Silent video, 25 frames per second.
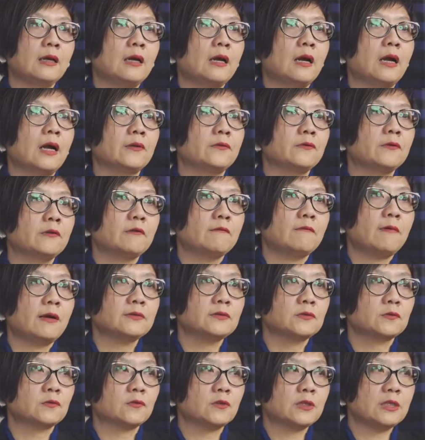あるいは
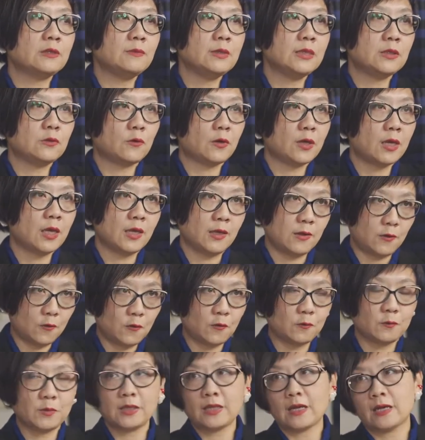その意味の変
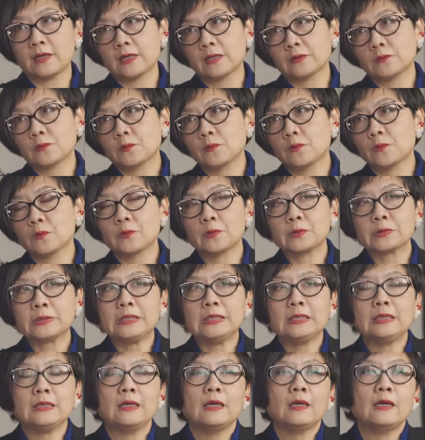容みたいなところ
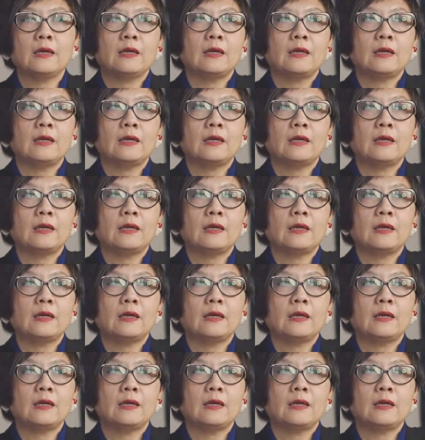に、うん